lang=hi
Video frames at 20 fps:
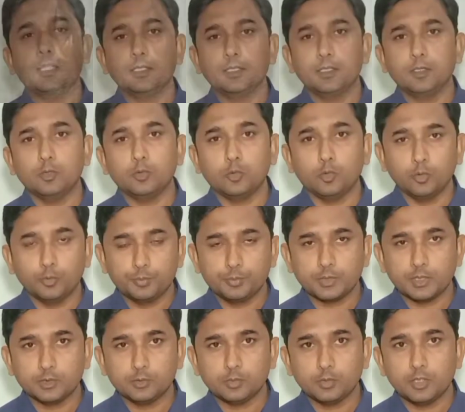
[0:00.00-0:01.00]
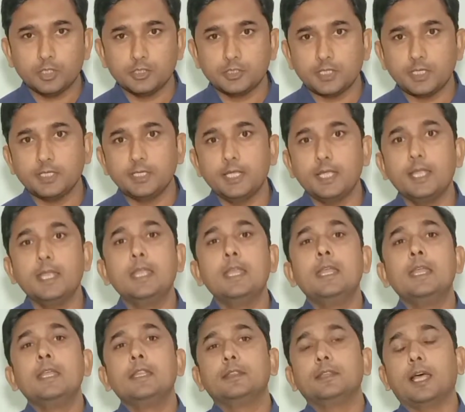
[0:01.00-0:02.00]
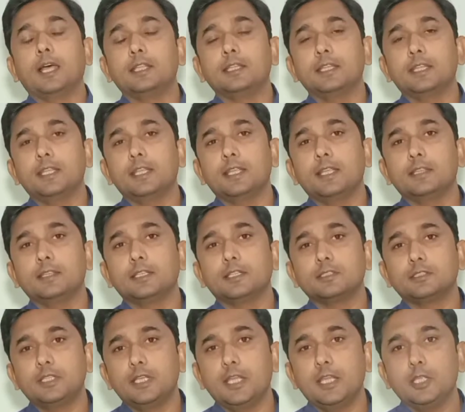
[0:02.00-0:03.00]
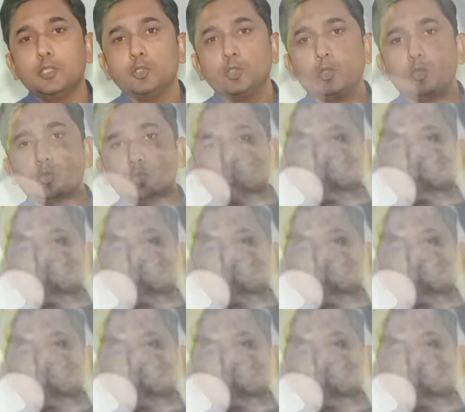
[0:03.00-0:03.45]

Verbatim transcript: थन खूबसूरत होने चाहिए थन के अंदर से जो